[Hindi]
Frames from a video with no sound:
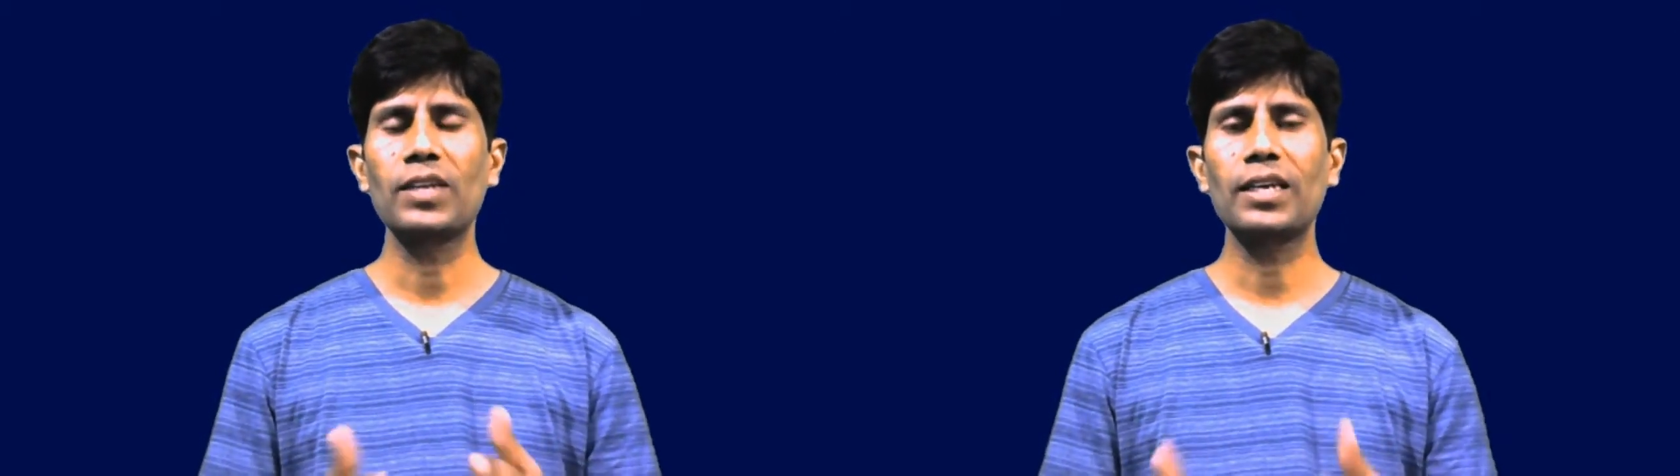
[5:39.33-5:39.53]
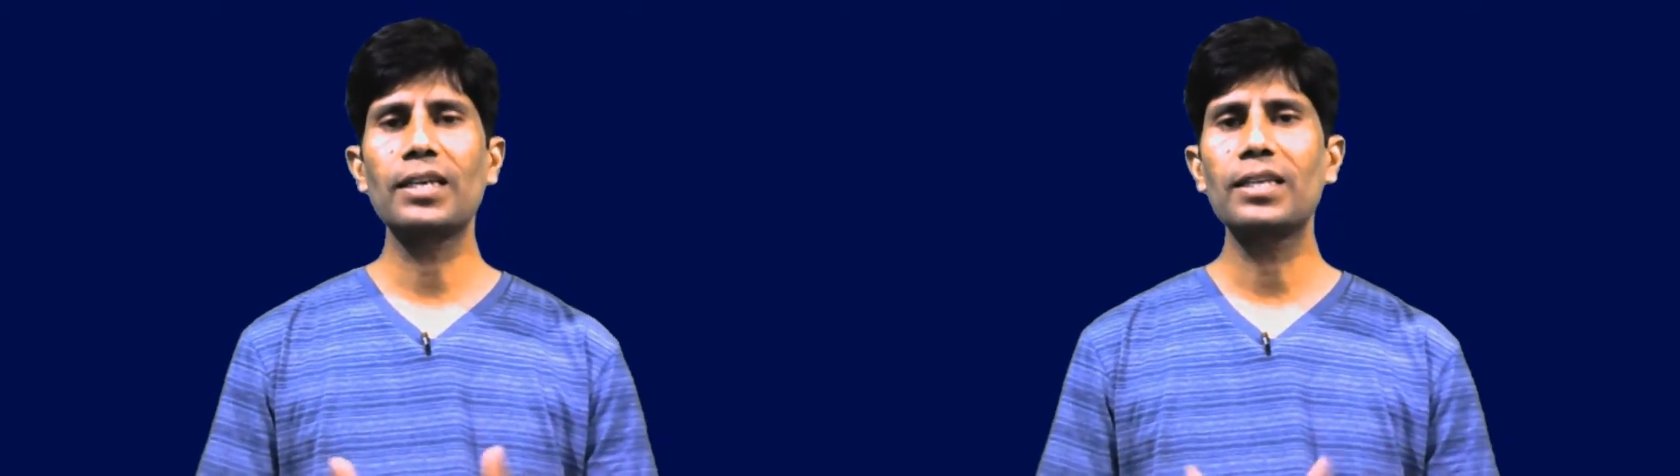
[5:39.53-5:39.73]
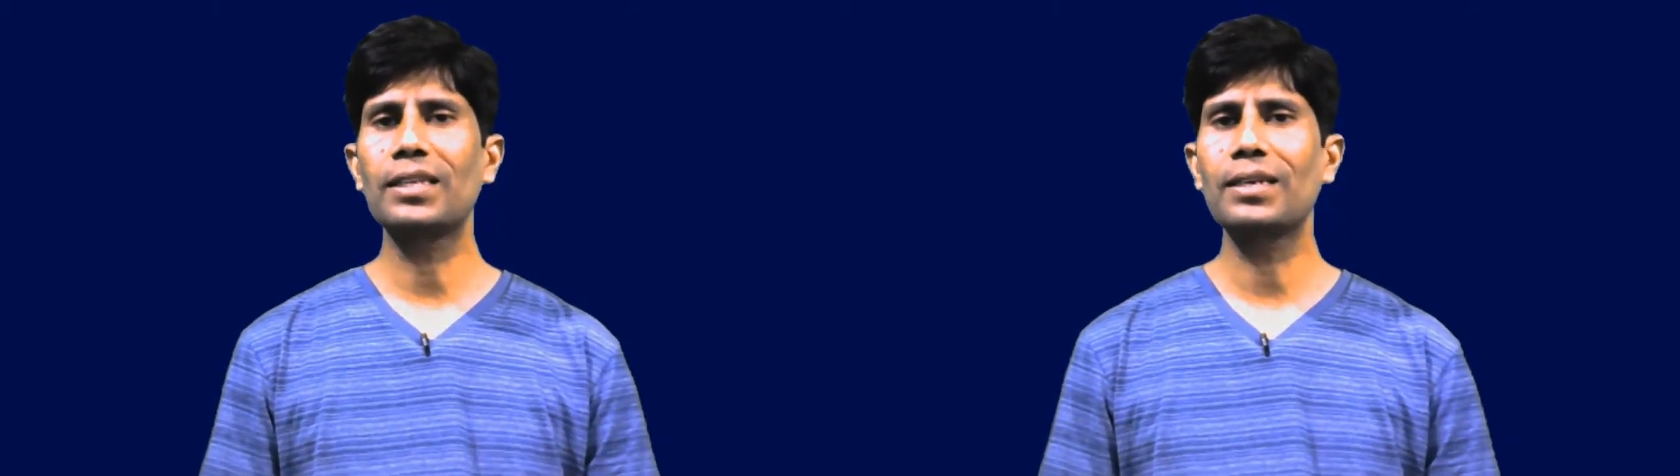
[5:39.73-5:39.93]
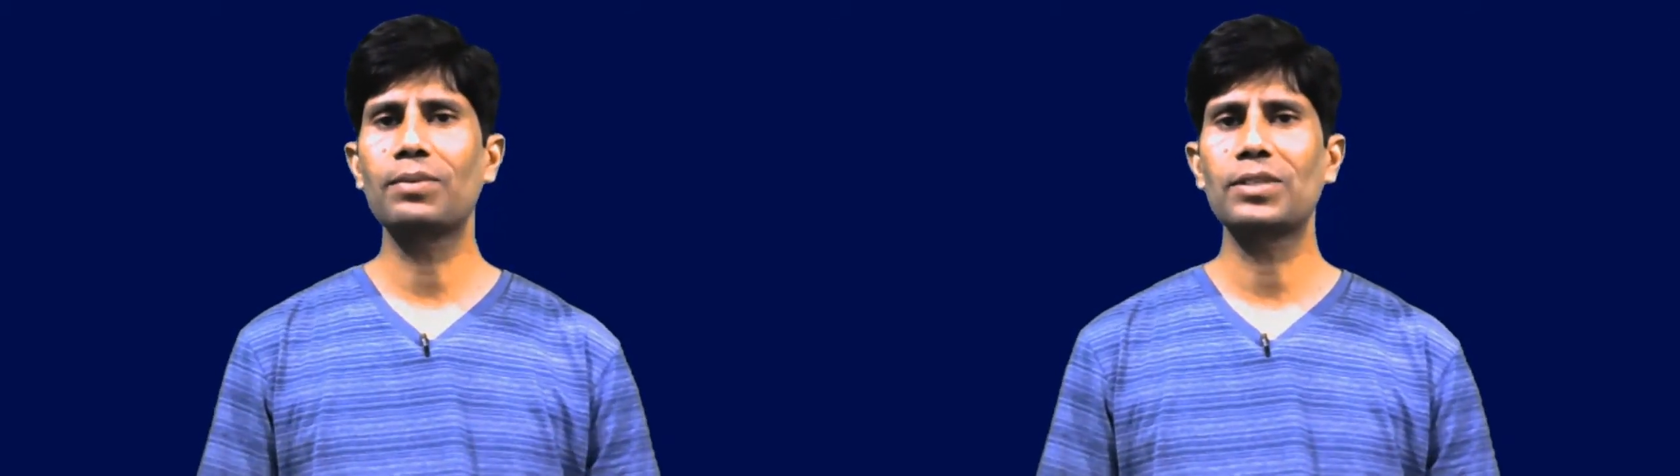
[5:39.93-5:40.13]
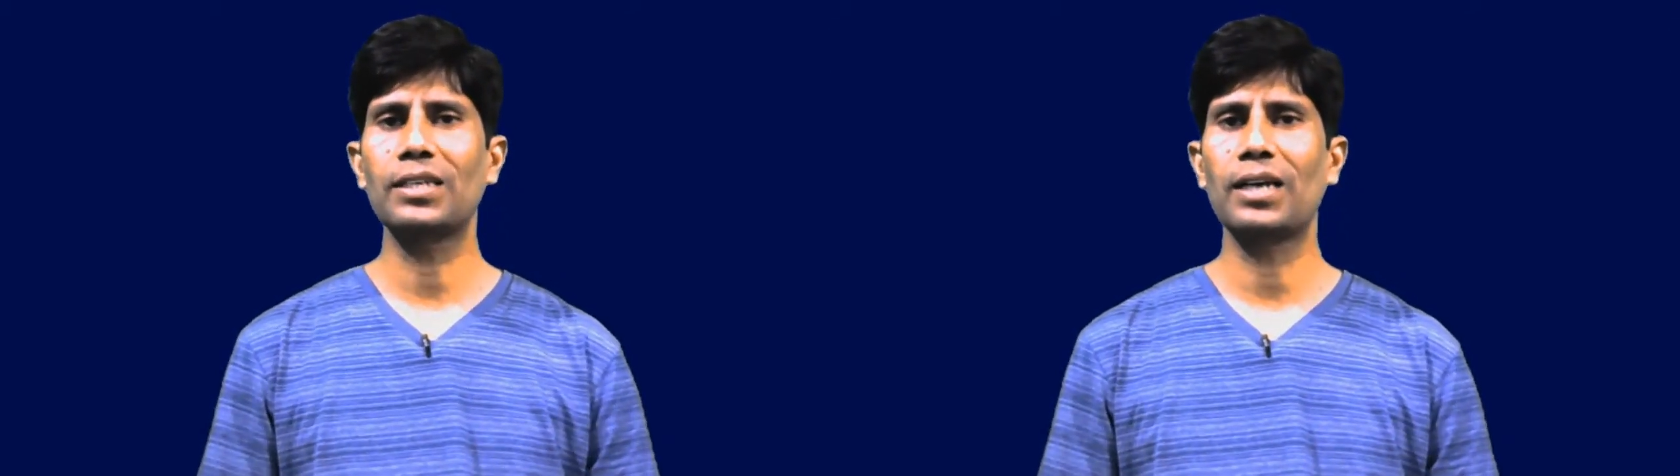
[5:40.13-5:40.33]
कि इतने
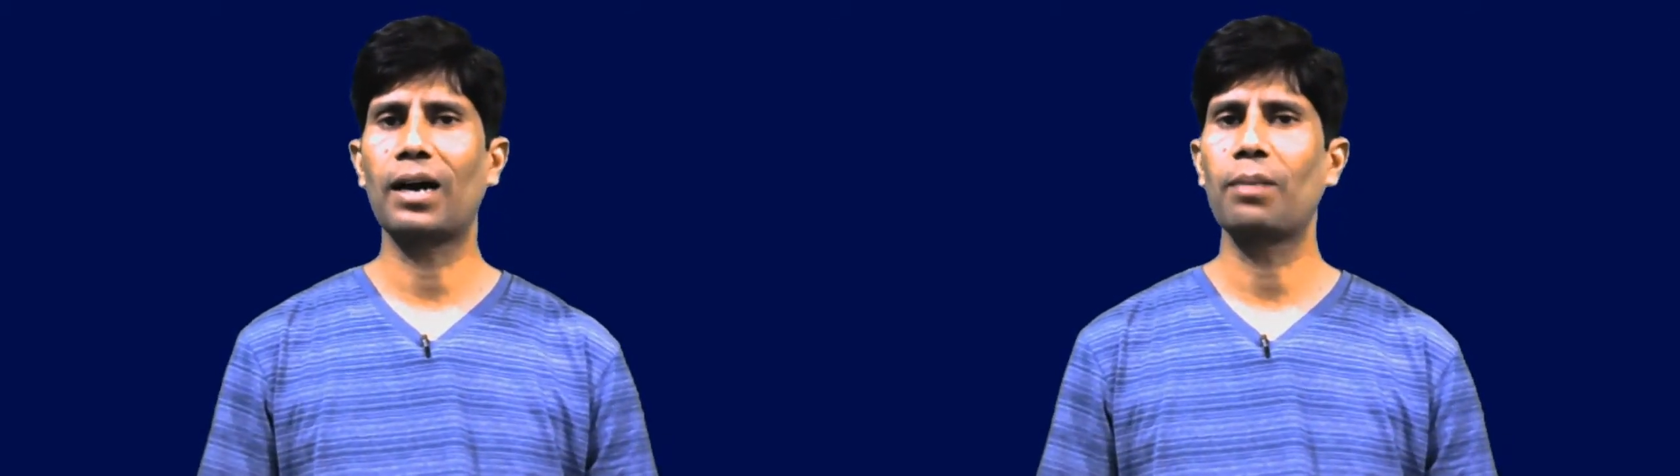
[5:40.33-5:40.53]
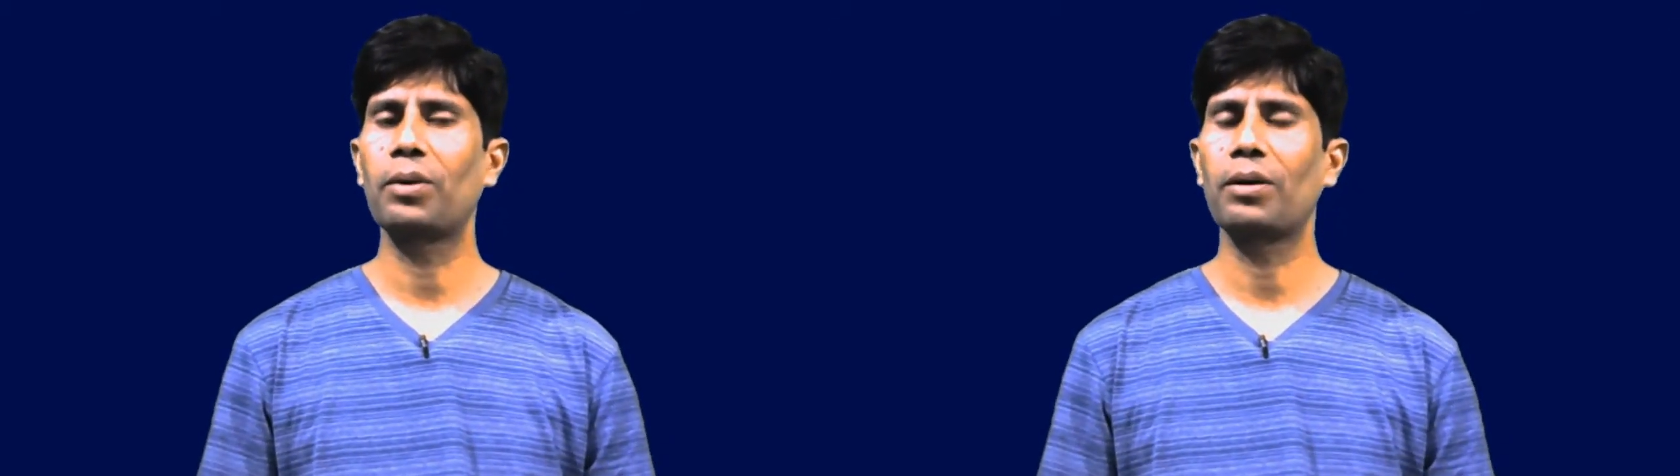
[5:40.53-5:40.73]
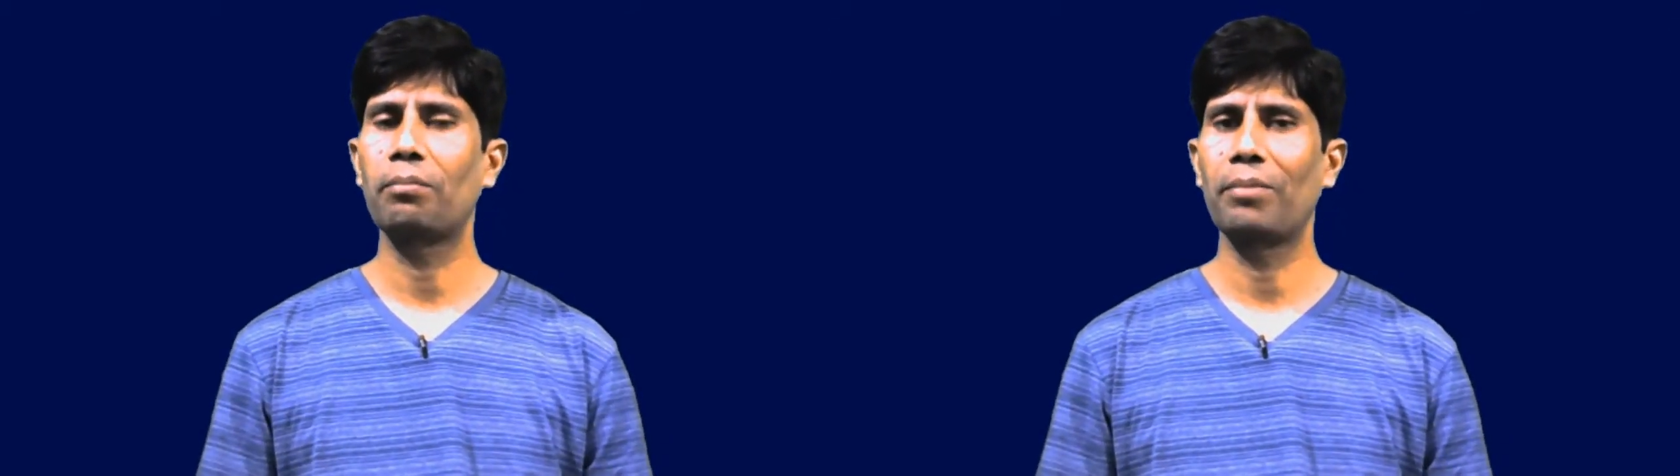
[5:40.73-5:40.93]
बजे आप